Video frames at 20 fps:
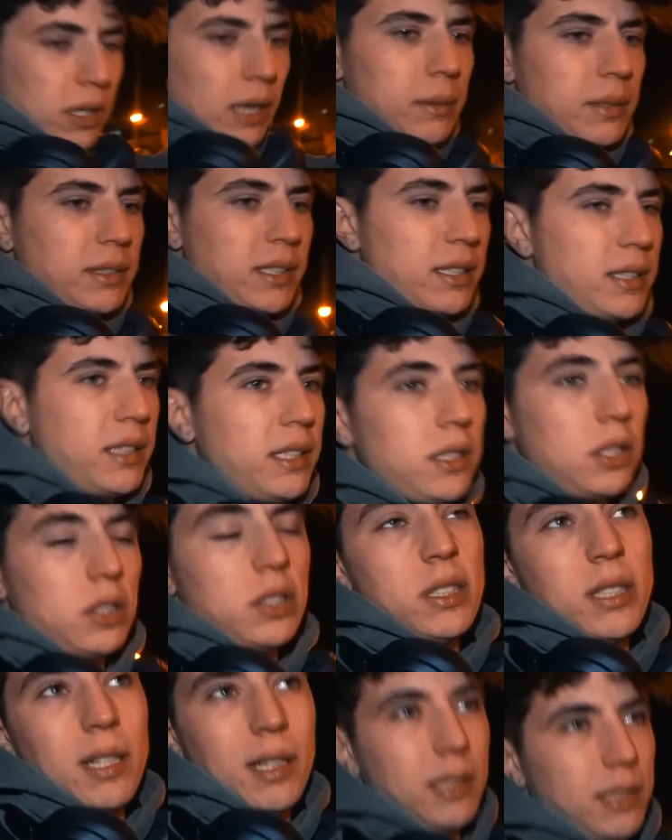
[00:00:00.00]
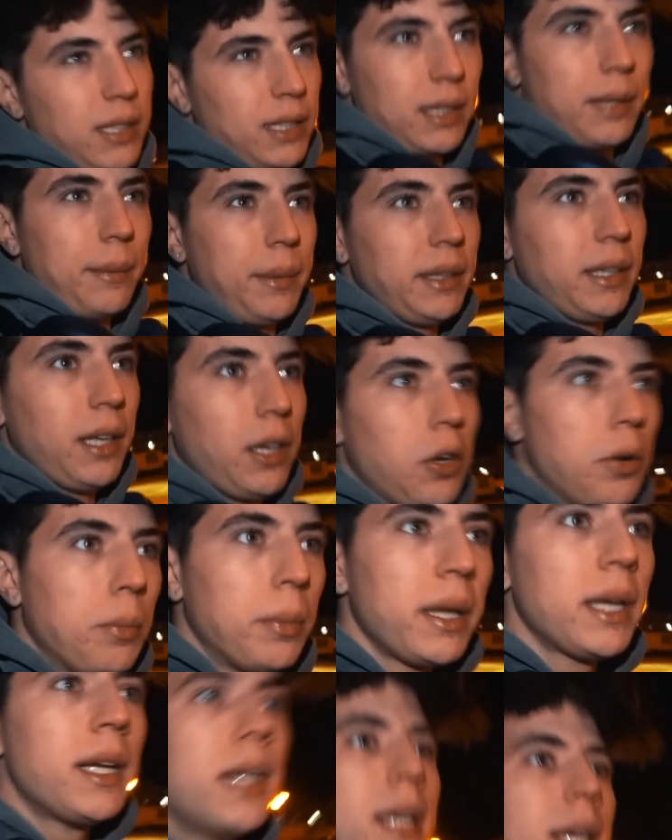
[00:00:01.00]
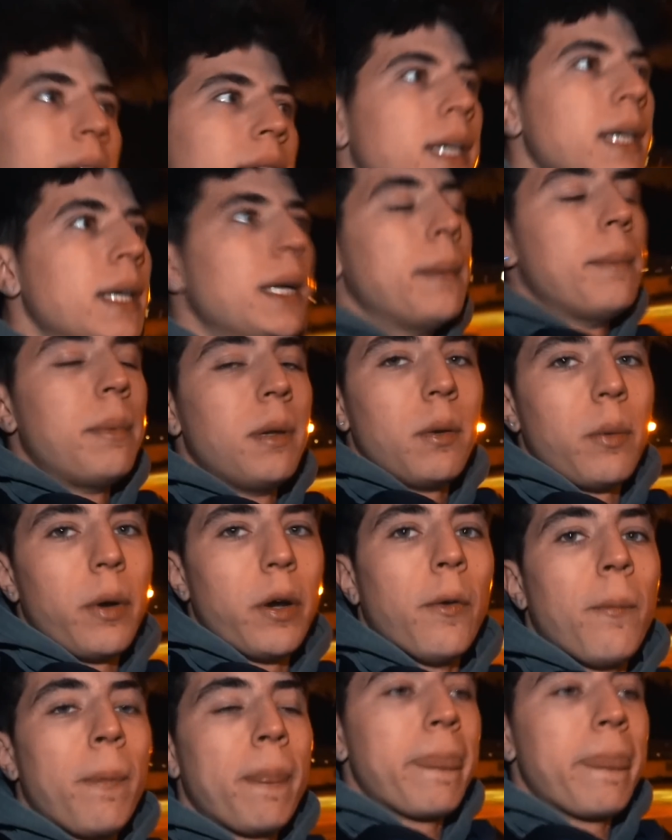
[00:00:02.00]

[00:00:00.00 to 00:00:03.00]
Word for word: cables así, no sé exactamente el nombre, pero bueno.